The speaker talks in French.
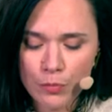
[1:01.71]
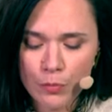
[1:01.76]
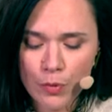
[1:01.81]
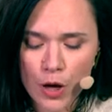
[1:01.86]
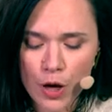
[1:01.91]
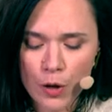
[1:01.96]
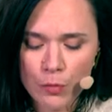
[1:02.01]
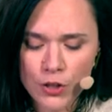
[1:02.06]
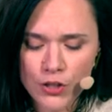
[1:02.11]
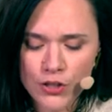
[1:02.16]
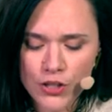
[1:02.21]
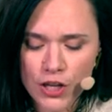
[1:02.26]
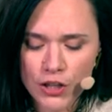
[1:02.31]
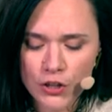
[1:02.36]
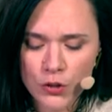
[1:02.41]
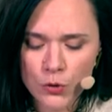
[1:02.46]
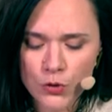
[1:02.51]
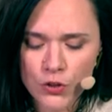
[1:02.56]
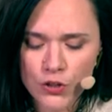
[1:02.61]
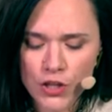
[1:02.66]
Baby,
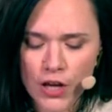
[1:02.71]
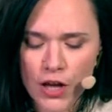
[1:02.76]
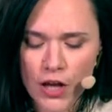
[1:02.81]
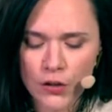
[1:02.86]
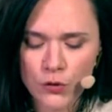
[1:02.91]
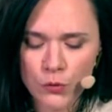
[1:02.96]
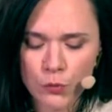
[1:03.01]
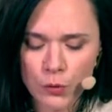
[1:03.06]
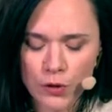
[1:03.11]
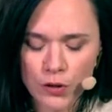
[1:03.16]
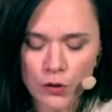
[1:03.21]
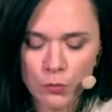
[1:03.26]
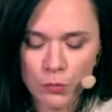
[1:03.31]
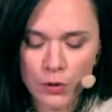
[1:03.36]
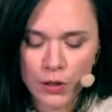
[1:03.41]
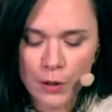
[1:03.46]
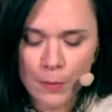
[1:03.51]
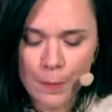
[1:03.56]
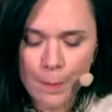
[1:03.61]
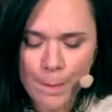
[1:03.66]
take your chance
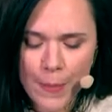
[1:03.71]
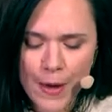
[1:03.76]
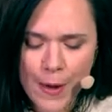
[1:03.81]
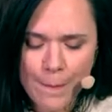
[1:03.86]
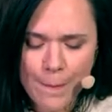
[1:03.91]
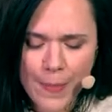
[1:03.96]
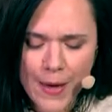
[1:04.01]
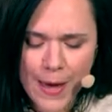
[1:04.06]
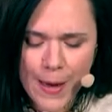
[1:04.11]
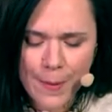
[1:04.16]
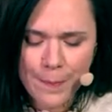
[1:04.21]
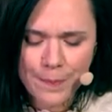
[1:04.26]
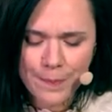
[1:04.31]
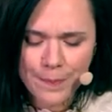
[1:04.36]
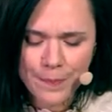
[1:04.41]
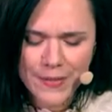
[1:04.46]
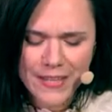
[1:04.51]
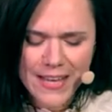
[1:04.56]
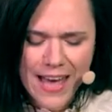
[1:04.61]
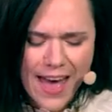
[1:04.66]
with me. Bip bip,
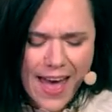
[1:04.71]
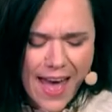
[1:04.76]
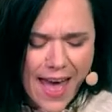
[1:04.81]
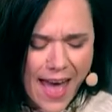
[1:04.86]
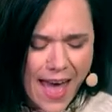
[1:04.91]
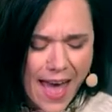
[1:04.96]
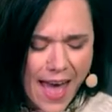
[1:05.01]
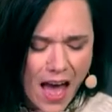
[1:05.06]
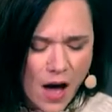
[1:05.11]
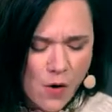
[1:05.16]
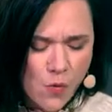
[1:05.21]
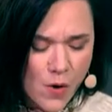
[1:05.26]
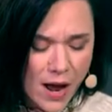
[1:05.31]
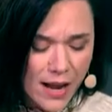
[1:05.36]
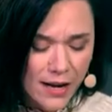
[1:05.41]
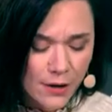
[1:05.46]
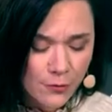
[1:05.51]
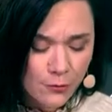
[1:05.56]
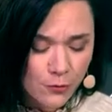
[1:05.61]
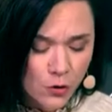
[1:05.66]
yeah! Où
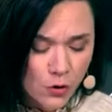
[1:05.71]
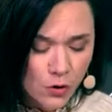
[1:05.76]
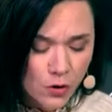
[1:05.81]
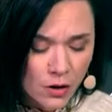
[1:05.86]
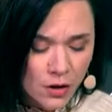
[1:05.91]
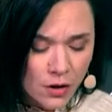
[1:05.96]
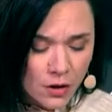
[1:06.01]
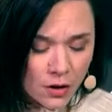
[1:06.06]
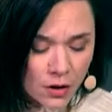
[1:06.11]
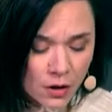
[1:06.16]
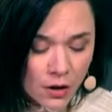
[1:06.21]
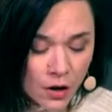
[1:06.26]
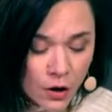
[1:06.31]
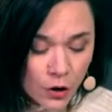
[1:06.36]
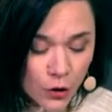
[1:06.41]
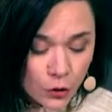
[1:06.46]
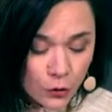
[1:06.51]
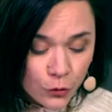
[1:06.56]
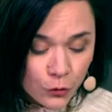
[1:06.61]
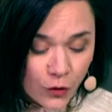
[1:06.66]

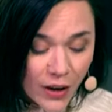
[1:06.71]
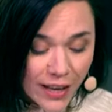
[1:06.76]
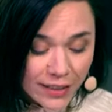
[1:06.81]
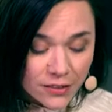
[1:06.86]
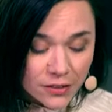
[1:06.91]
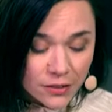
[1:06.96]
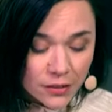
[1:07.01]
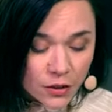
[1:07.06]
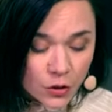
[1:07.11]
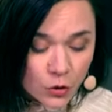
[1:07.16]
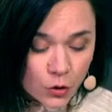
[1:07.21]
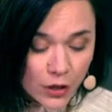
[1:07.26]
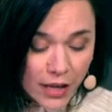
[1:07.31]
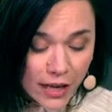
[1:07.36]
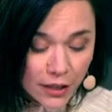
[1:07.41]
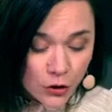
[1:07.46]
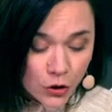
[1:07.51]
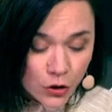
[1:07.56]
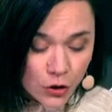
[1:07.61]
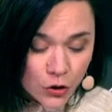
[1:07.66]
allez-vous? Une fête? Ou
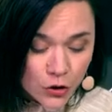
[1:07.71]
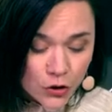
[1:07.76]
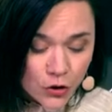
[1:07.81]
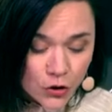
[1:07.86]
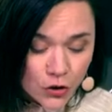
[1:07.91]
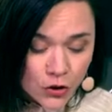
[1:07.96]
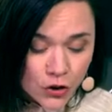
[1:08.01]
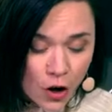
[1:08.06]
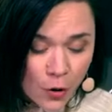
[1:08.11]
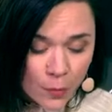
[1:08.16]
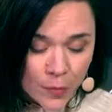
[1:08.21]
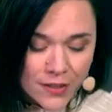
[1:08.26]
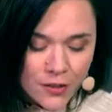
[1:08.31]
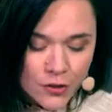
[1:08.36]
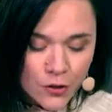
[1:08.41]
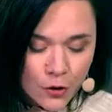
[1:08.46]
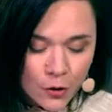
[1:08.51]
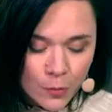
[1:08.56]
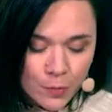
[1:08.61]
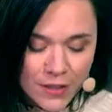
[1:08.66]
quelque chose en genre?
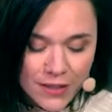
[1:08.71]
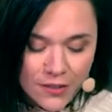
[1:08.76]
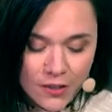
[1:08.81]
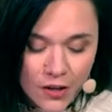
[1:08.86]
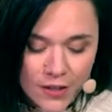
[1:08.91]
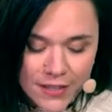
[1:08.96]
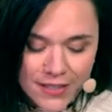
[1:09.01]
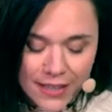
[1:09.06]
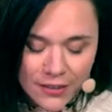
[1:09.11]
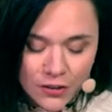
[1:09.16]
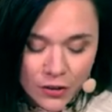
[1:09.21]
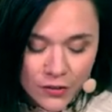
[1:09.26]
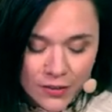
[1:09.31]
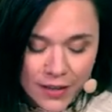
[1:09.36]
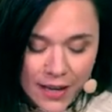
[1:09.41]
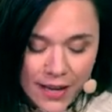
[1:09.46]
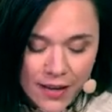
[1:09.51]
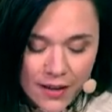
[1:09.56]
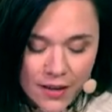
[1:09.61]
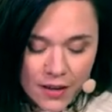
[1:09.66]
Messieurs, Beatles,
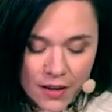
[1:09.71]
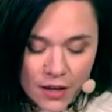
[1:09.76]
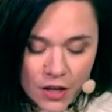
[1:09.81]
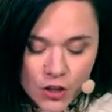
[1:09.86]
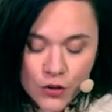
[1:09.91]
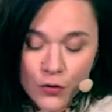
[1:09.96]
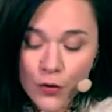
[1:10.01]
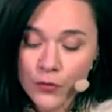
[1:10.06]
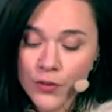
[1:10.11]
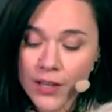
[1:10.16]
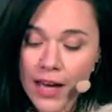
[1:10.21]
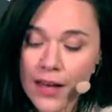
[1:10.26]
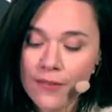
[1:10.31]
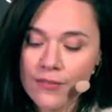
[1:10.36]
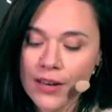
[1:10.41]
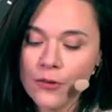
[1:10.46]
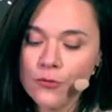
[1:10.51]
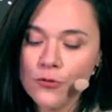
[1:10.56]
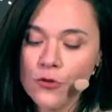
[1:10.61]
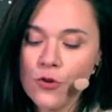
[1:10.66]
attendez! Je veux
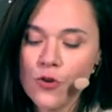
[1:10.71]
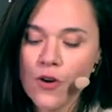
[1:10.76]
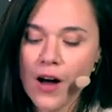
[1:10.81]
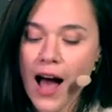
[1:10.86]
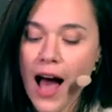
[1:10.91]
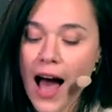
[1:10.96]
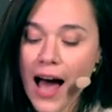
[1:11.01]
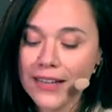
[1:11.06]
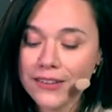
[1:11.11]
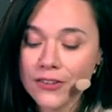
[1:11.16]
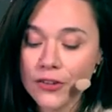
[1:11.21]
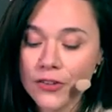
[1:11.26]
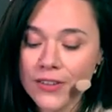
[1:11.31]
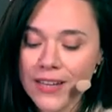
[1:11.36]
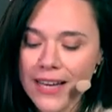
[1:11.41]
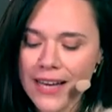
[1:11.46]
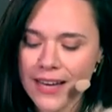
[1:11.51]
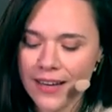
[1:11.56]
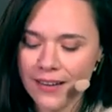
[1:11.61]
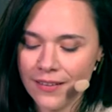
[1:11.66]
venir avec vous!
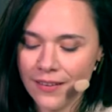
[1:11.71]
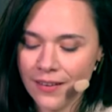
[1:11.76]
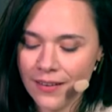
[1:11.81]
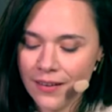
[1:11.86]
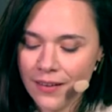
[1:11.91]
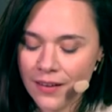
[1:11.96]
Attendez!